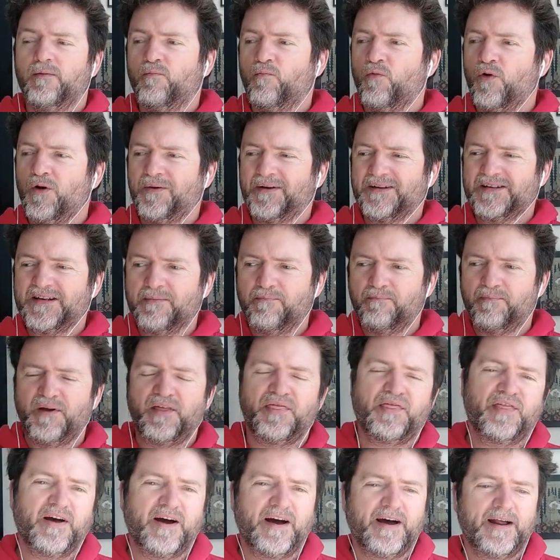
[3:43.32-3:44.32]
vuelvas a
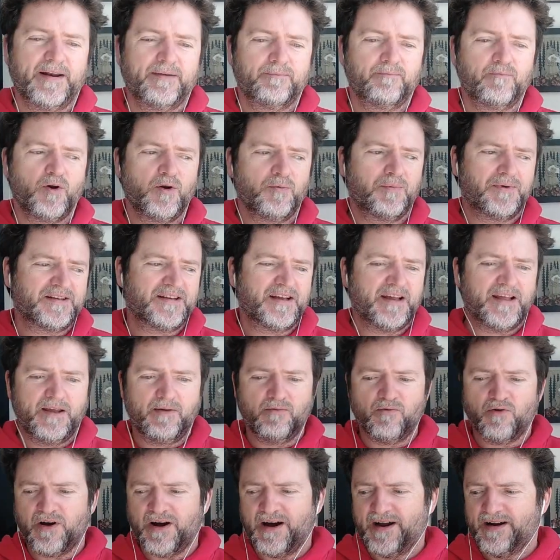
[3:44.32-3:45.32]
empezar, vuelvas a
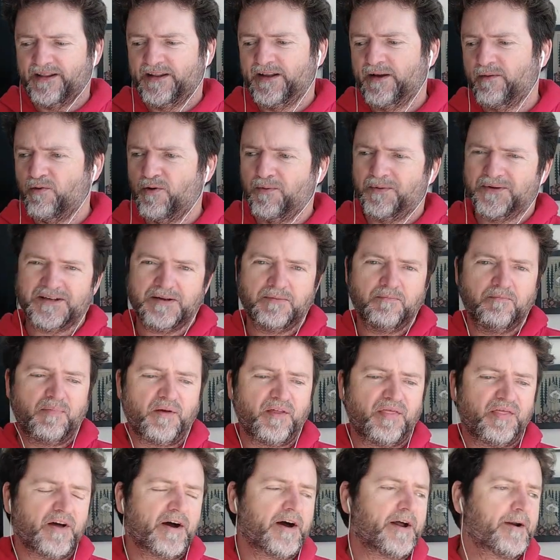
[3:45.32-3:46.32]
equivocarte, vuelvas a
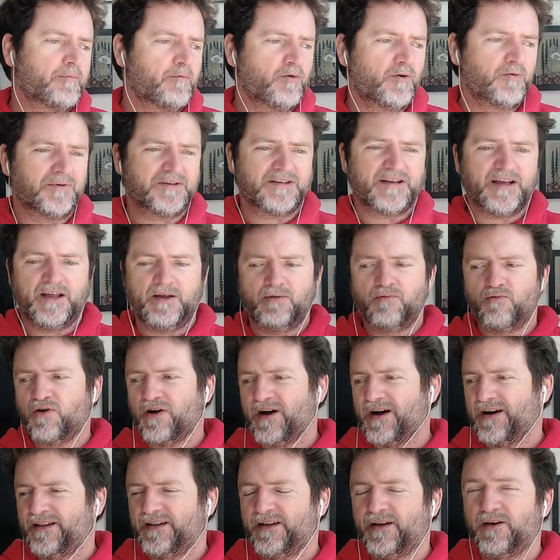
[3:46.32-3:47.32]
empezar, vuelvas a
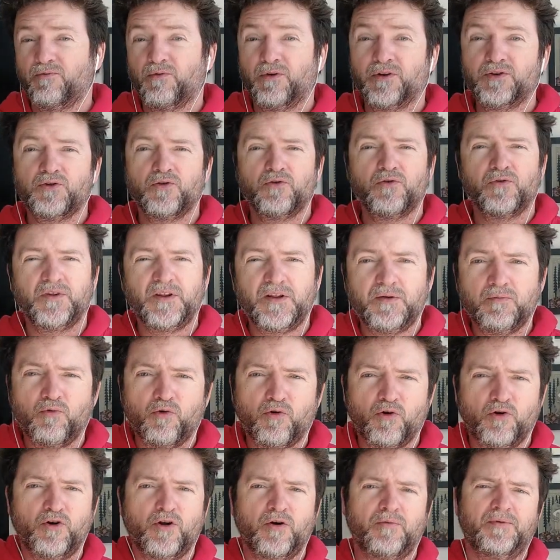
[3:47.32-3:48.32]
equivocarte. ¿Cuántos
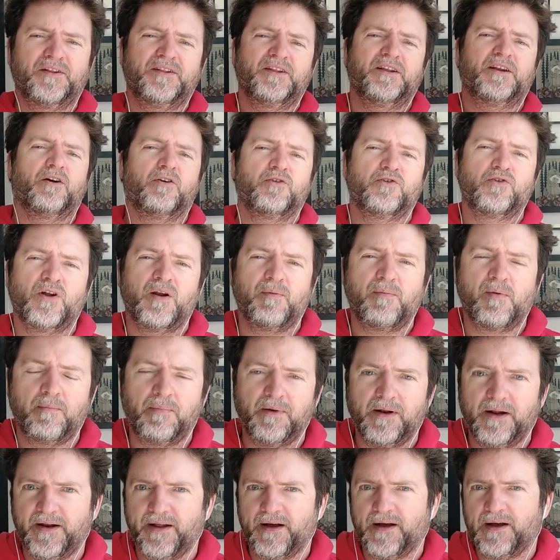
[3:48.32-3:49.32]
dibujos no habré tirado yo a la
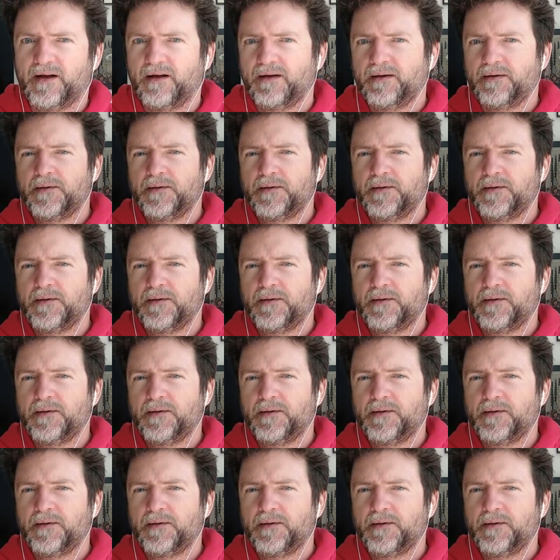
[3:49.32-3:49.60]
papelera?